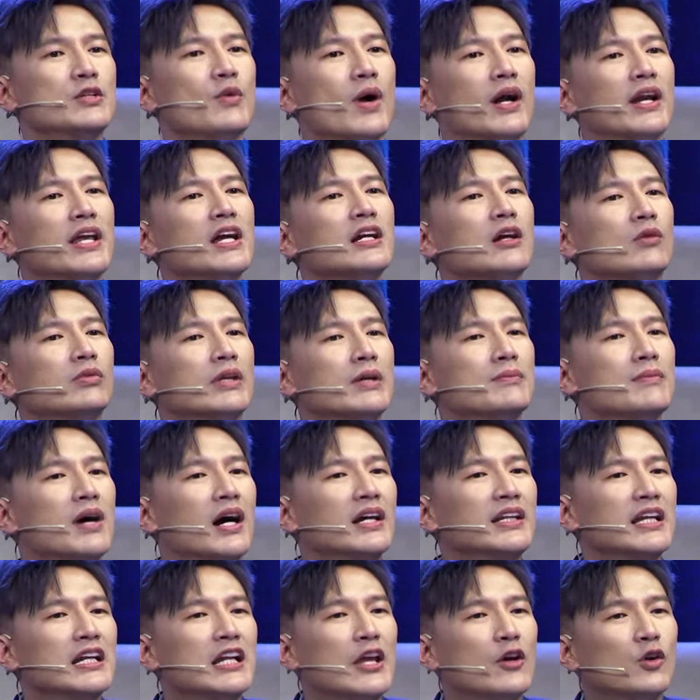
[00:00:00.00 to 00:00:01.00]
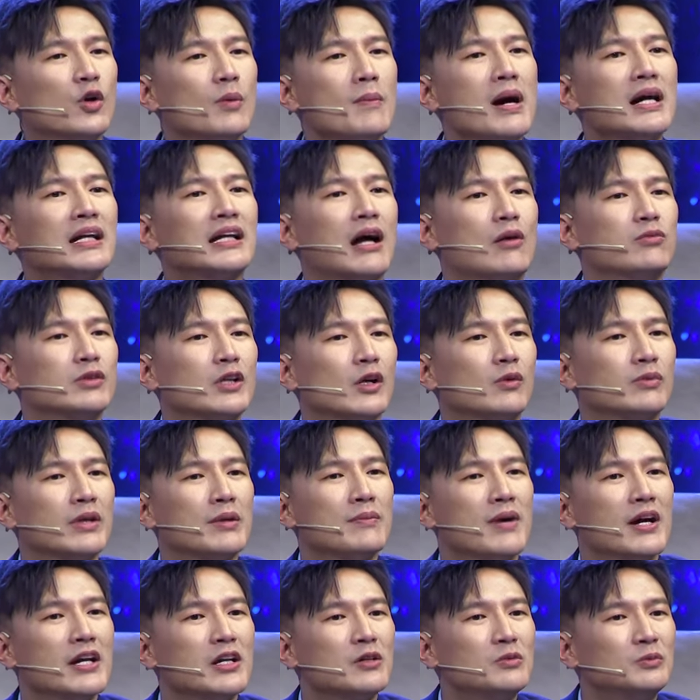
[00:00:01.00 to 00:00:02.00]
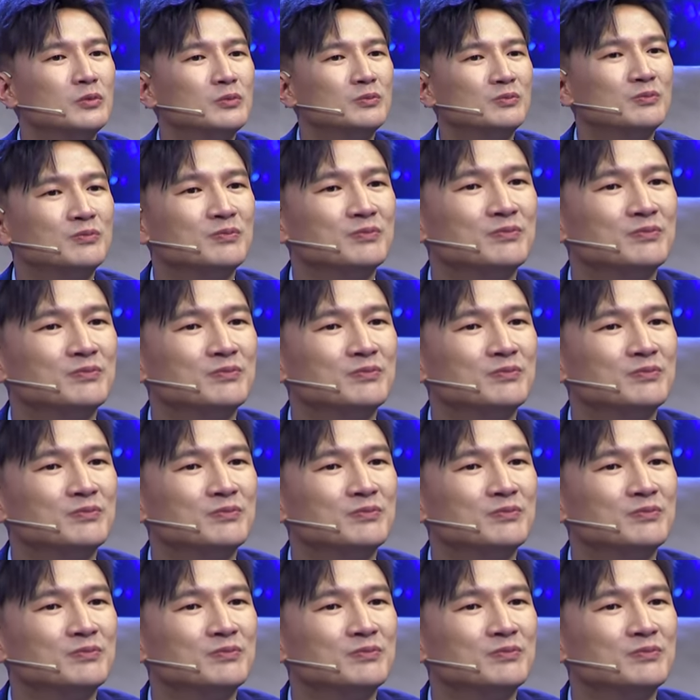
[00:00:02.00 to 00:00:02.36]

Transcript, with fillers: vị trí quản lý ở công ty mới thì liệu có bất công cho công ty mới không